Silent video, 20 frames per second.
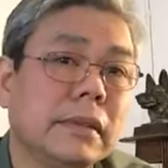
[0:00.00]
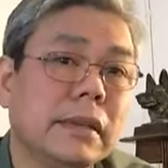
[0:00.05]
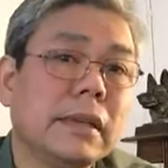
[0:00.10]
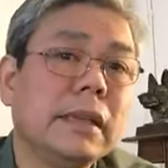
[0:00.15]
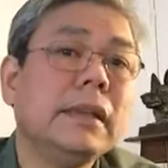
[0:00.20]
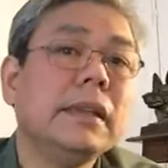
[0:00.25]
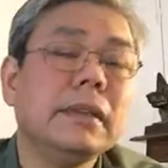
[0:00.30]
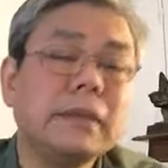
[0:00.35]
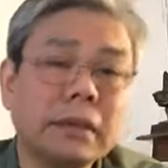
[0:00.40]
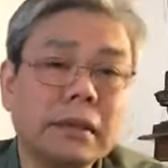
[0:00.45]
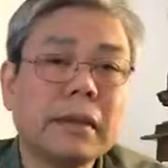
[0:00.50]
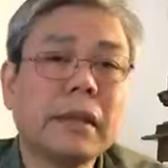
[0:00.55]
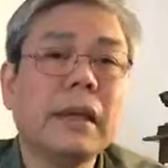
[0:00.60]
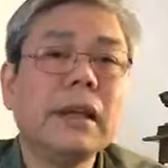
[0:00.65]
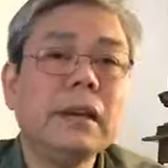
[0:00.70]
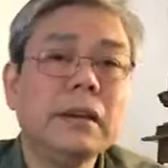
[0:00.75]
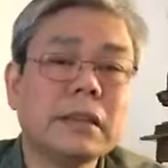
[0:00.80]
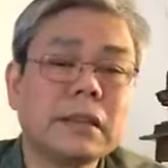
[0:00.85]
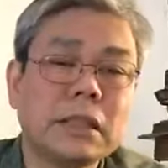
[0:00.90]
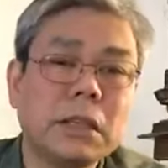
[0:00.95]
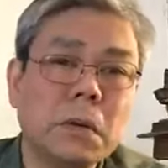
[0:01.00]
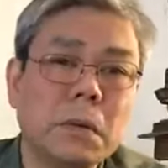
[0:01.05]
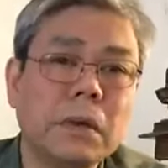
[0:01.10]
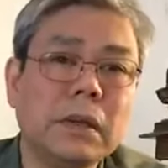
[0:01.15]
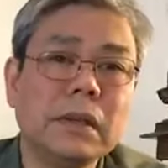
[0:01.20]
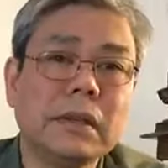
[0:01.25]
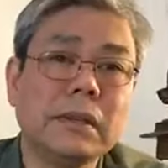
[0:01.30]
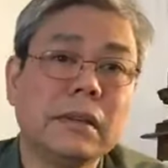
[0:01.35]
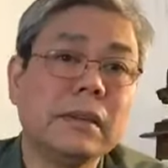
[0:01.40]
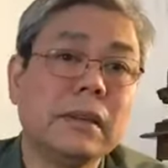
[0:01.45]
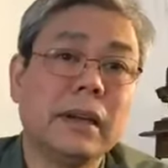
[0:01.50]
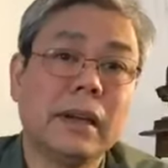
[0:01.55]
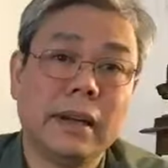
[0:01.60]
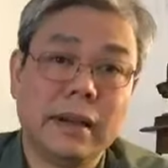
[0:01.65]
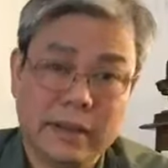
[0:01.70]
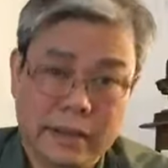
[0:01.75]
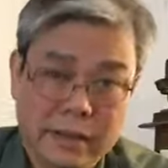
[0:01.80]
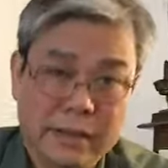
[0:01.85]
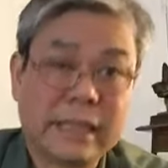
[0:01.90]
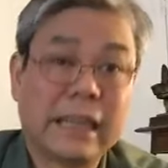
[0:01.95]
cái thế lực siêu quyền lực đó,
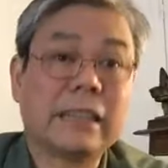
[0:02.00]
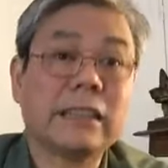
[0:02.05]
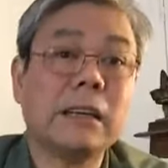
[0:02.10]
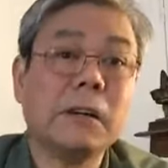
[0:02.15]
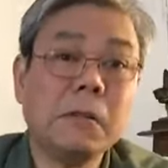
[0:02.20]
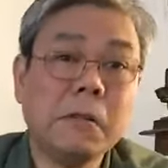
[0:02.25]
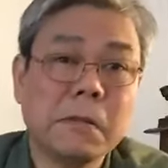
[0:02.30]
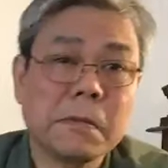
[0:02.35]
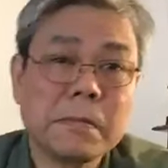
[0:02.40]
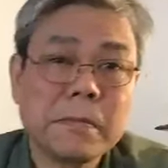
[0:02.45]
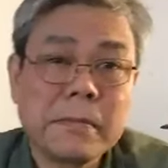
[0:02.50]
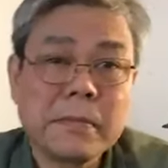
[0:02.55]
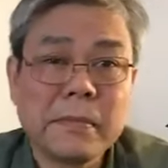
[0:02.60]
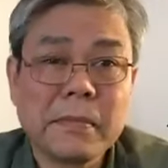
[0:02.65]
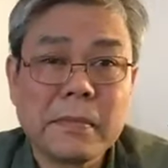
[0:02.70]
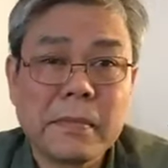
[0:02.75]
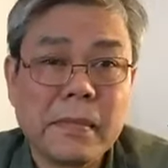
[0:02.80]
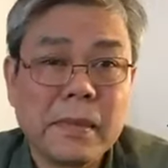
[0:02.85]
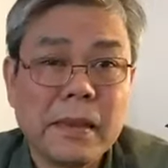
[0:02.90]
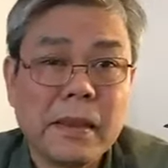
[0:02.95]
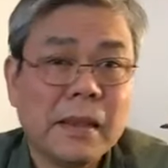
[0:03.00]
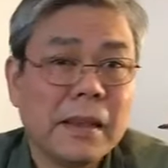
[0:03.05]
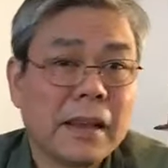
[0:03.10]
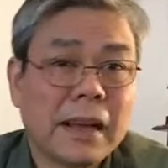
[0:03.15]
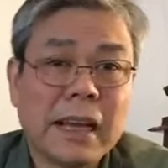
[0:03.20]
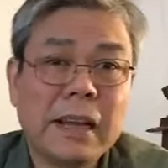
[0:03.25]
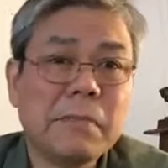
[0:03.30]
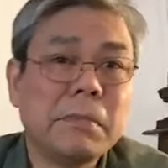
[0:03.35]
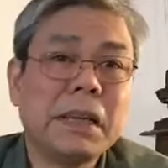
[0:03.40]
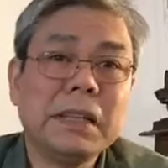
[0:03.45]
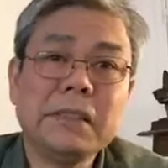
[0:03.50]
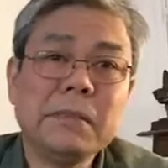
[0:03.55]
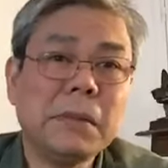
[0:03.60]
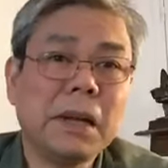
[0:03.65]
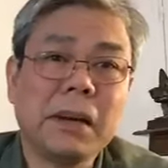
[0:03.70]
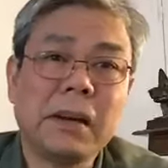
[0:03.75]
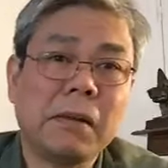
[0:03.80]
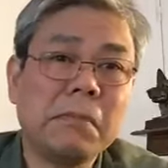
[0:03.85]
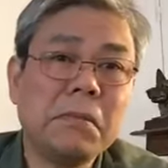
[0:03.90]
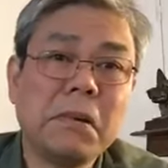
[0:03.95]
à trả sau Ngày hôm nay chúng
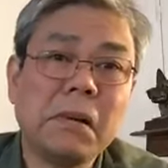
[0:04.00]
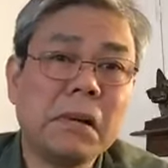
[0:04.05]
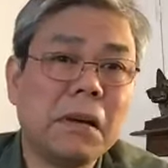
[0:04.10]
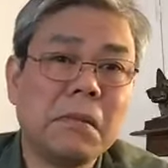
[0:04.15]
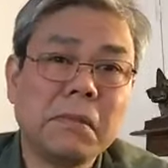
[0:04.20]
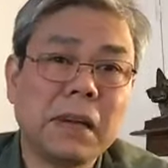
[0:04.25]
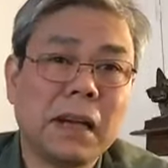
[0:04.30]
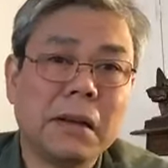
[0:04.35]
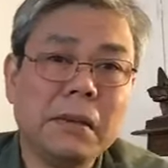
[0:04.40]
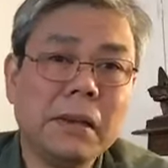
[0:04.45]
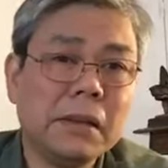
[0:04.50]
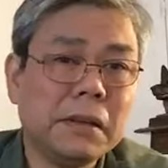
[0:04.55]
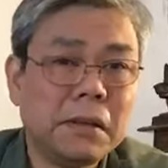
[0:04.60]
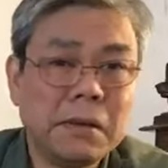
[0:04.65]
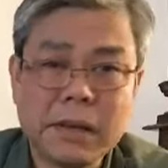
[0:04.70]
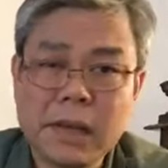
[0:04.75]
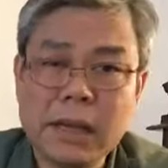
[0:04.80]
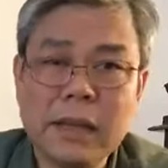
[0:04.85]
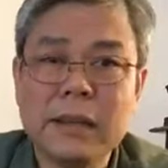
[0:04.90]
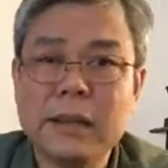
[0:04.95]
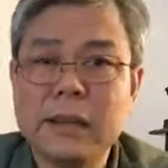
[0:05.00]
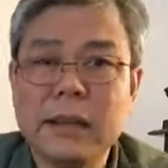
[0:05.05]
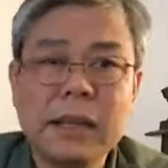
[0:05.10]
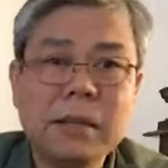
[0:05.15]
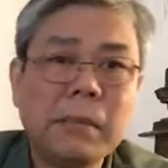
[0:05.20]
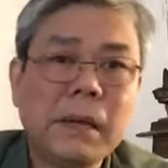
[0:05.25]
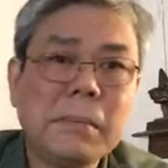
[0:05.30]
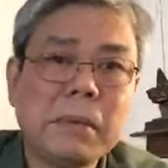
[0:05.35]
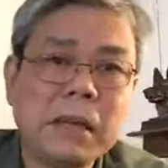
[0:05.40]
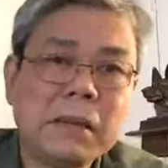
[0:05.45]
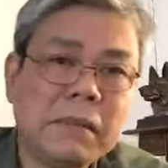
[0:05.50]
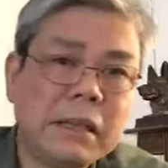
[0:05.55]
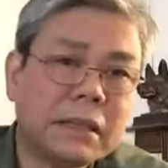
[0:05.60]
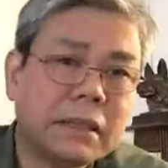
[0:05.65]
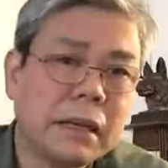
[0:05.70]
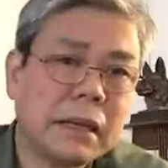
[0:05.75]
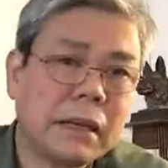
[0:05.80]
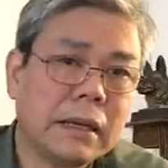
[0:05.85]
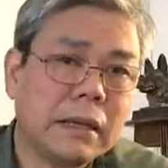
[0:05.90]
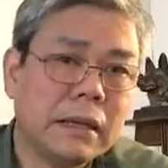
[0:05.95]
mày không có đồng nào hết. Ok, lấy máy bay về
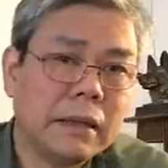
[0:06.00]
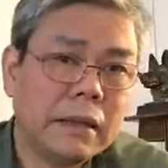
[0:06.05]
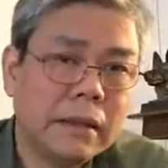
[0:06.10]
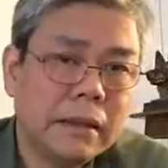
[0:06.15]
sai